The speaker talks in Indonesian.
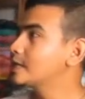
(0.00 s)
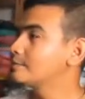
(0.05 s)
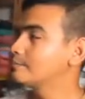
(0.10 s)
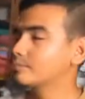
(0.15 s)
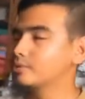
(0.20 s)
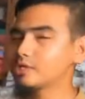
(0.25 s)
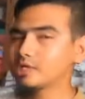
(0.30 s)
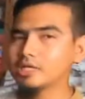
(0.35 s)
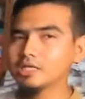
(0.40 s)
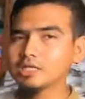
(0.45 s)

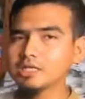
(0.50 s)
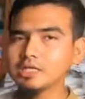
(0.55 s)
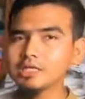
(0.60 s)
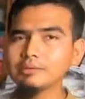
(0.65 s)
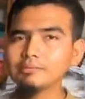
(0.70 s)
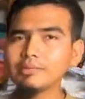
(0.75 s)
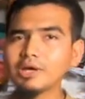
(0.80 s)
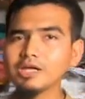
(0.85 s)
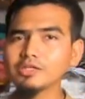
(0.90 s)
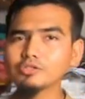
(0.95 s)

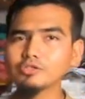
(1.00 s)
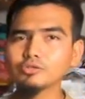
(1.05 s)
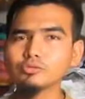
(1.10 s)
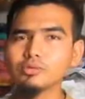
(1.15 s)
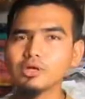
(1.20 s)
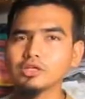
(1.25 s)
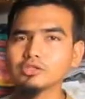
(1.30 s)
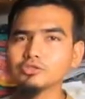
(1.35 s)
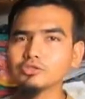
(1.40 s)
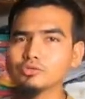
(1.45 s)
pilih
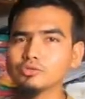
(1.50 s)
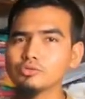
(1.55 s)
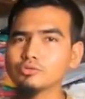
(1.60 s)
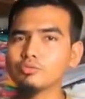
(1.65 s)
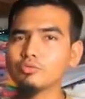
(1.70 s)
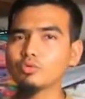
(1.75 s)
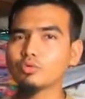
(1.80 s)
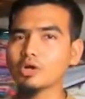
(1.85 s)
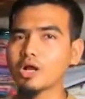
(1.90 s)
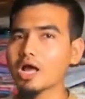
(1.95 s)
baju-baju
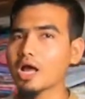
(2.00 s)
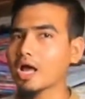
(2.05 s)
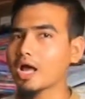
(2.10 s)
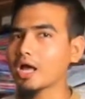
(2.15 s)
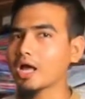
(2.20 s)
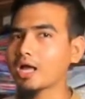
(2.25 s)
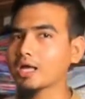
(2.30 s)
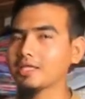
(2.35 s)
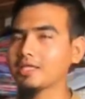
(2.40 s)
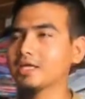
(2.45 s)

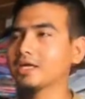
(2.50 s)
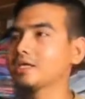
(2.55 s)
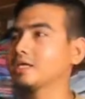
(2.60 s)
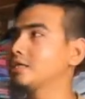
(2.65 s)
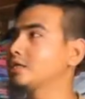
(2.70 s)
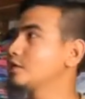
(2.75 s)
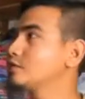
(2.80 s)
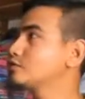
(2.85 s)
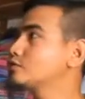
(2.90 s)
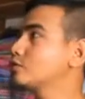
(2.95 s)
murah ya.
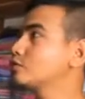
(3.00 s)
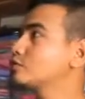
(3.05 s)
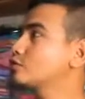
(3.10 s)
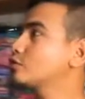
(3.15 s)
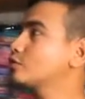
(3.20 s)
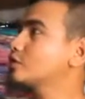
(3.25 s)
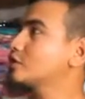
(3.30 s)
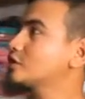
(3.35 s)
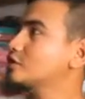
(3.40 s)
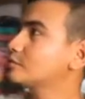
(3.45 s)

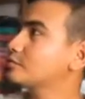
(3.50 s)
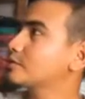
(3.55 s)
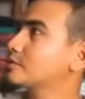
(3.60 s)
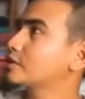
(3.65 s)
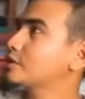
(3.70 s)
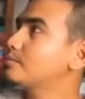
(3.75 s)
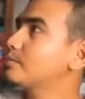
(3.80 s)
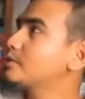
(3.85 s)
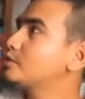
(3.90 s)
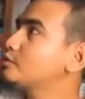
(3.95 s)
Contohnya
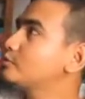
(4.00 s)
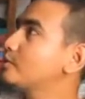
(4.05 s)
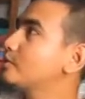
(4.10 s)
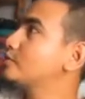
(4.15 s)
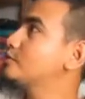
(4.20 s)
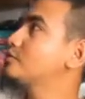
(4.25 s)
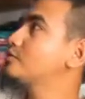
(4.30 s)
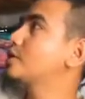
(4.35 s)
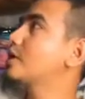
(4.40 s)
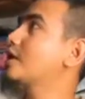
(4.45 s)
seperti
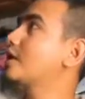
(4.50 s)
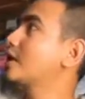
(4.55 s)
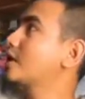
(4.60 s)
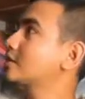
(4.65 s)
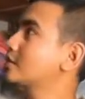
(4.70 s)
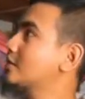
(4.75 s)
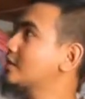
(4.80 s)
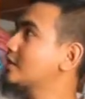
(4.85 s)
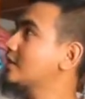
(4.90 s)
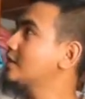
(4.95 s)
baju-baju
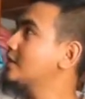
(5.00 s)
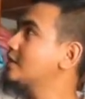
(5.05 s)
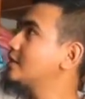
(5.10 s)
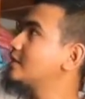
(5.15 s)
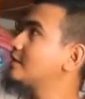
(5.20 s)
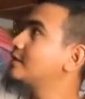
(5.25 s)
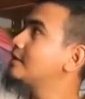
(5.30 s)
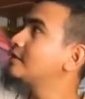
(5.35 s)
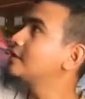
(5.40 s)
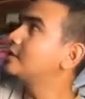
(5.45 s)
karakter ini.
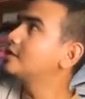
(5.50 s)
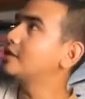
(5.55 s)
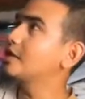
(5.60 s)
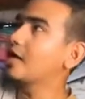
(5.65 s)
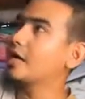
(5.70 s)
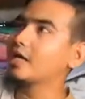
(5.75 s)
Nah,